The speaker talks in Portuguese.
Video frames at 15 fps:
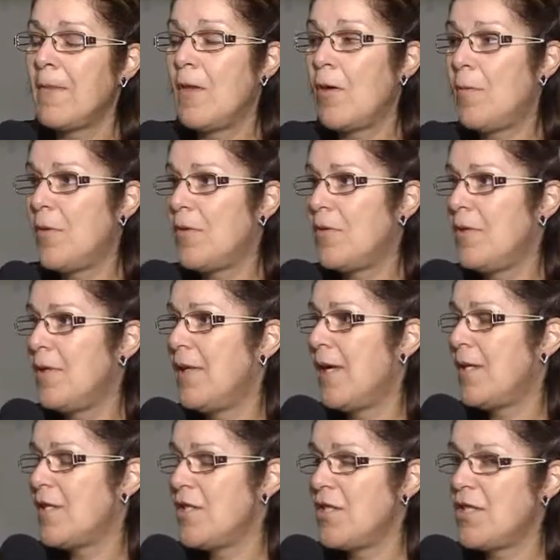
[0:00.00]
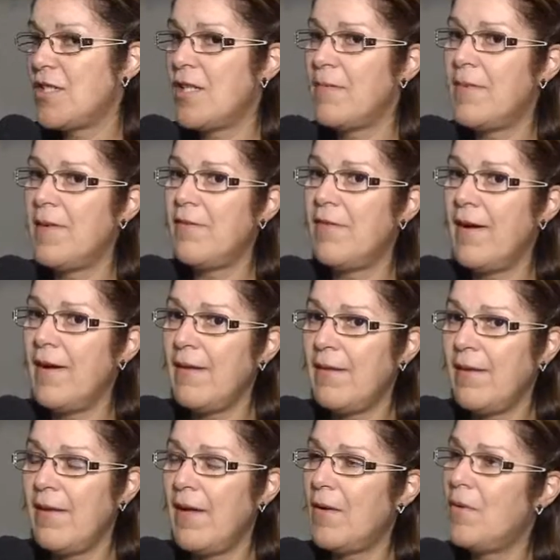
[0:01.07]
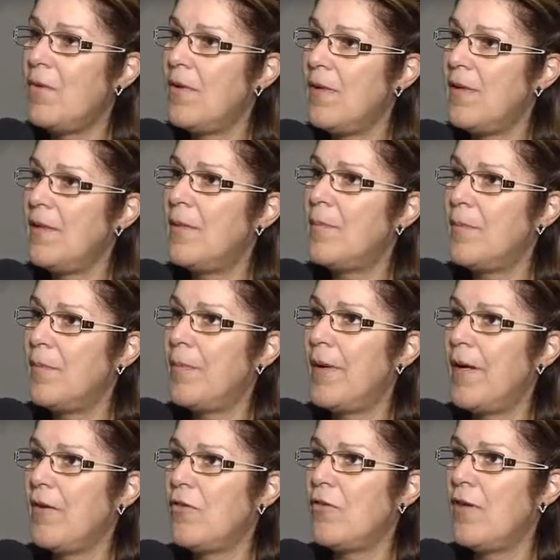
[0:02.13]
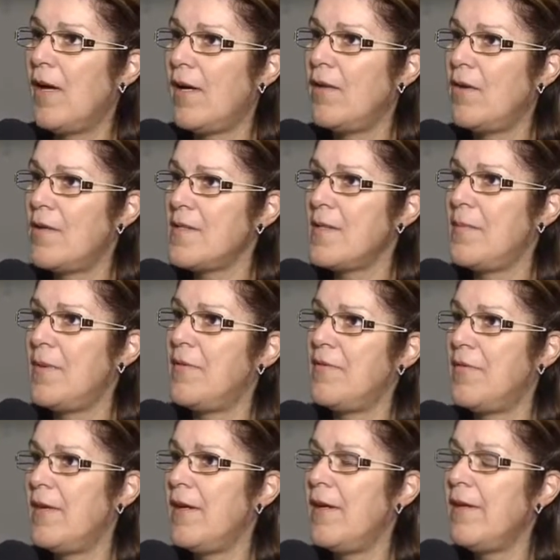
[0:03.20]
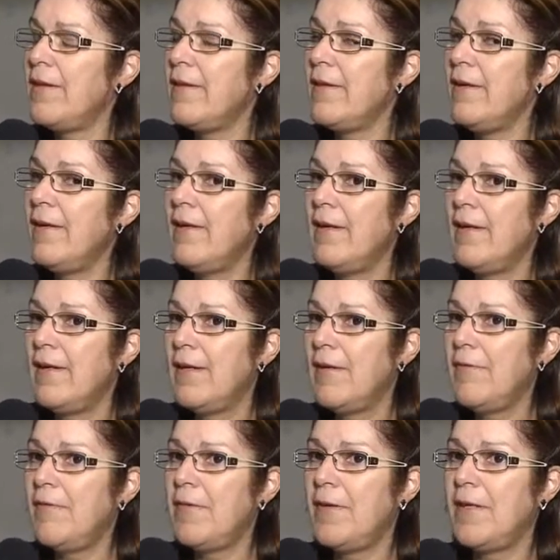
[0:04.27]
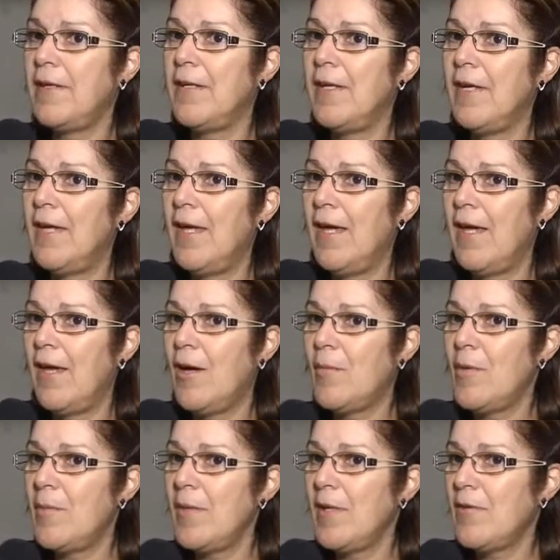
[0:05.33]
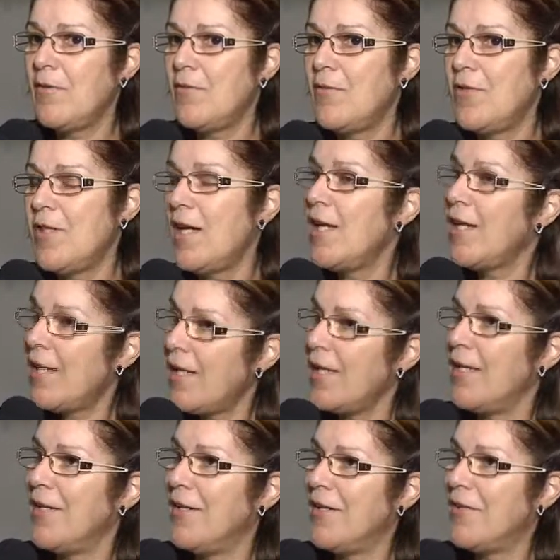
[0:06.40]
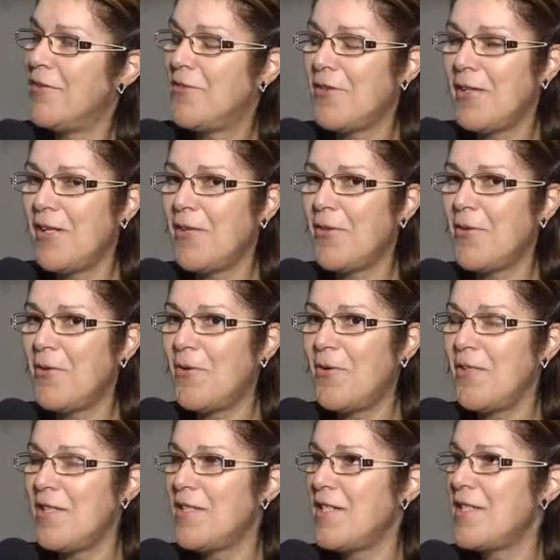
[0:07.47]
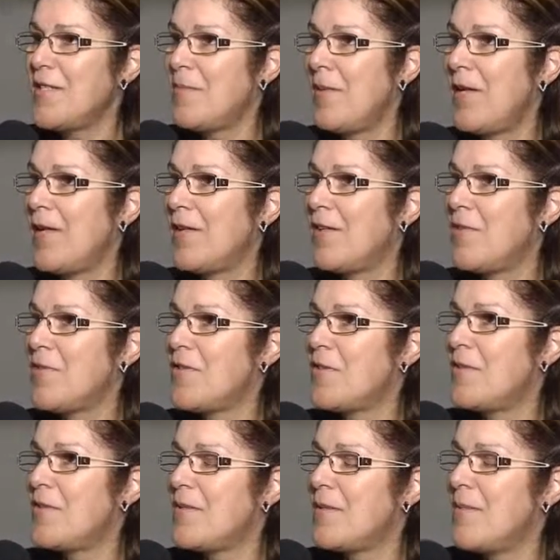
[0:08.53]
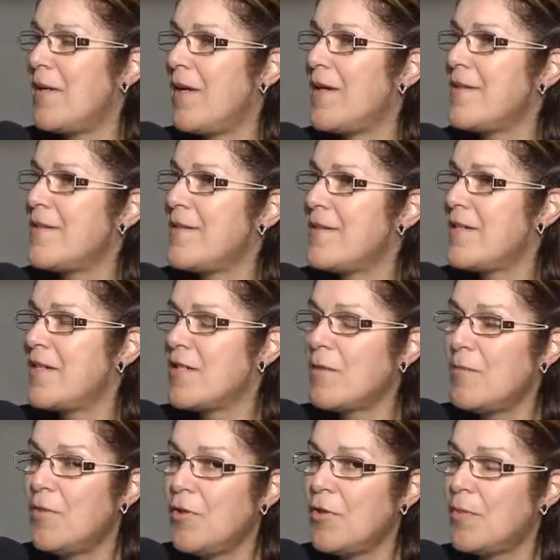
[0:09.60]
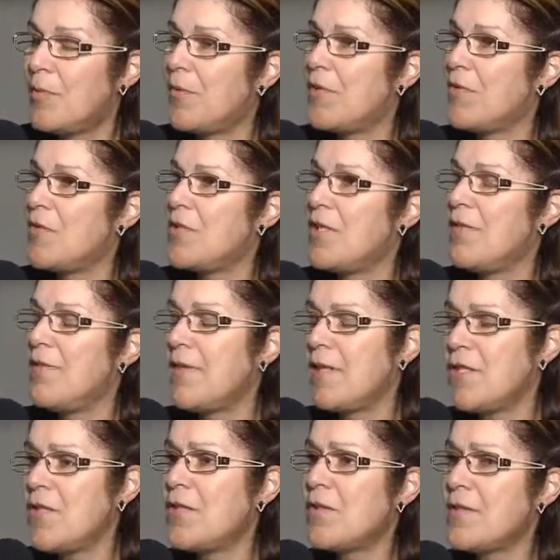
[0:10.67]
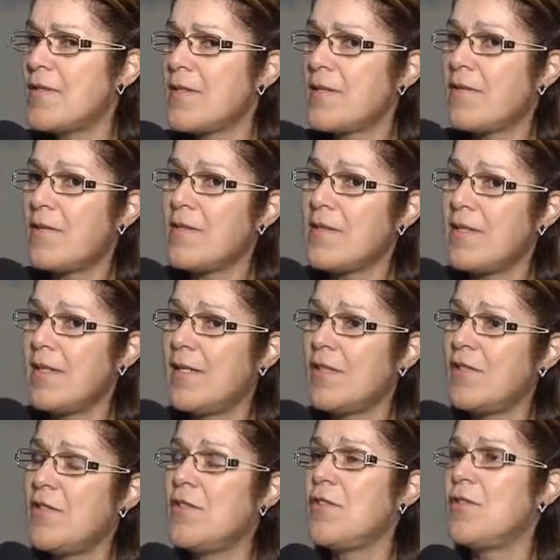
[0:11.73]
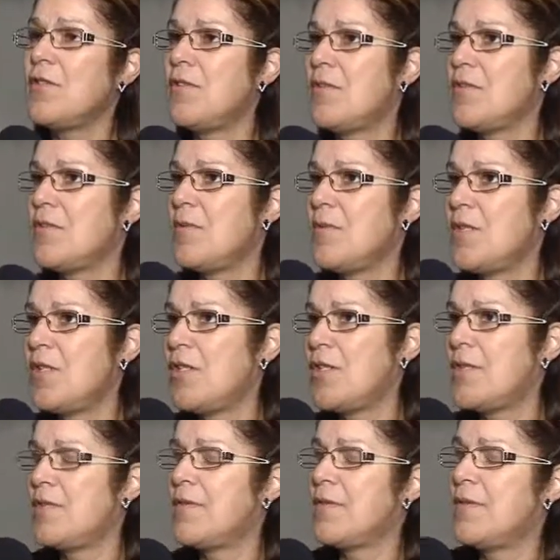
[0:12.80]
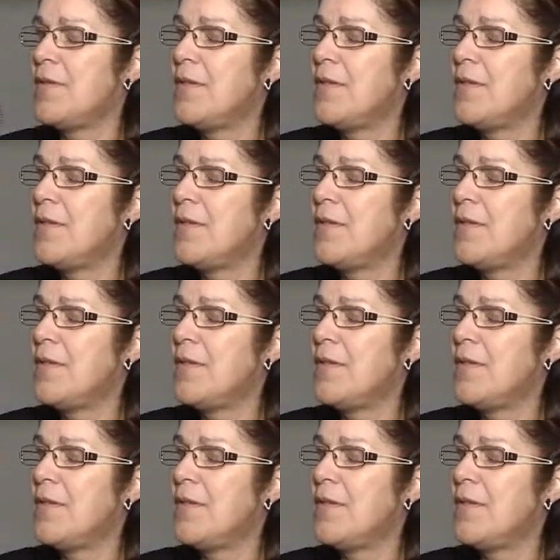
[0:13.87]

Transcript: Na oportunidade, a gente também vai ter acolhida por parte da nossa prefeita. Enfim, é um momento de alegria, de retorno, e a gente espera que o segundo semestre seja muito produtivo e que a gente cons consiga atingir os nossos objetivos.